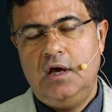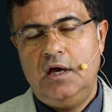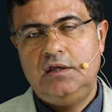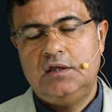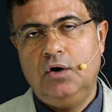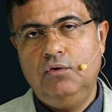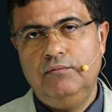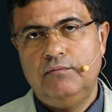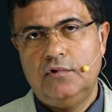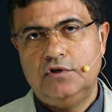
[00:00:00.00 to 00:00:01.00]

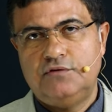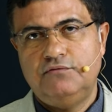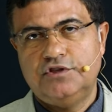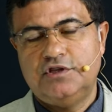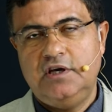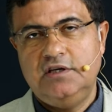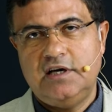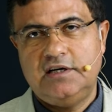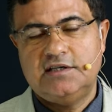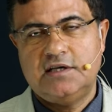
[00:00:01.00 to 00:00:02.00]
Então, se você
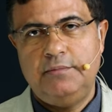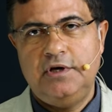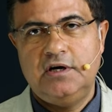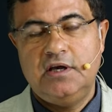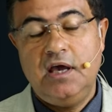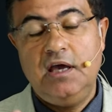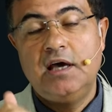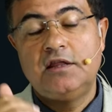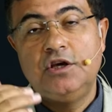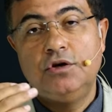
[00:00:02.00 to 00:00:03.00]
quiser saber
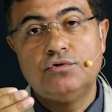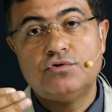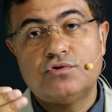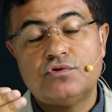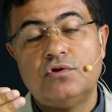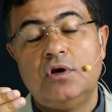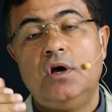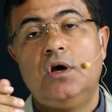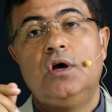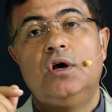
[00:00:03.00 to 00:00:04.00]
quem é Deus,
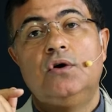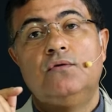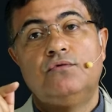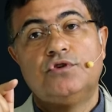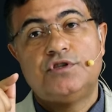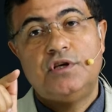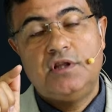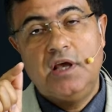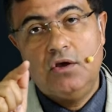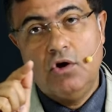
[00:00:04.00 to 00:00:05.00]
você
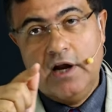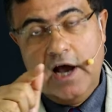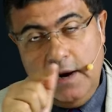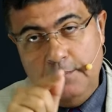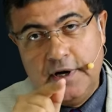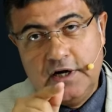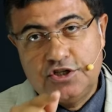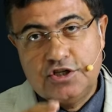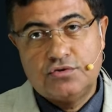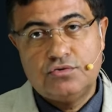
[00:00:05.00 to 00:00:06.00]
tem que olhar para
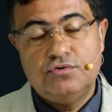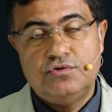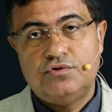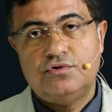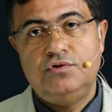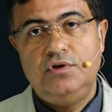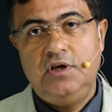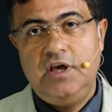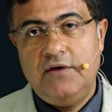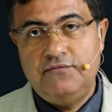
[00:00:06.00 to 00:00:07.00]
Jesus,
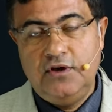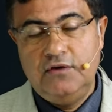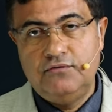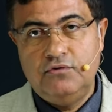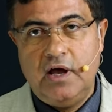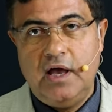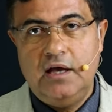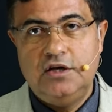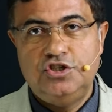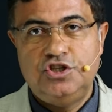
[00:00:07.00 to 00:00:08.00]
que é vivo.
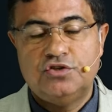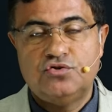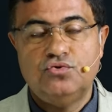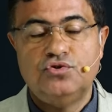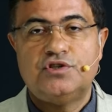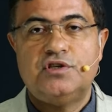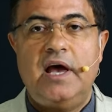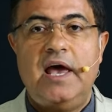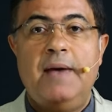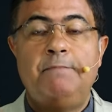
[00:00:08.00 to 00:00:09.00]
Jesus
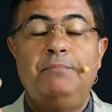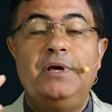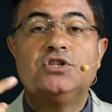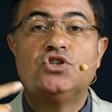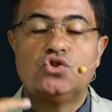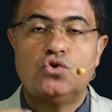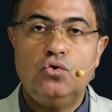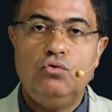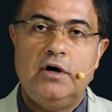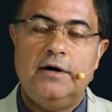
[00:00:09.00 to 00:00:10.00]
é
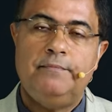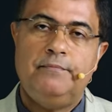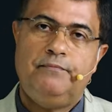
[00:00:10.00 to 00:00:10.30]
pessoa.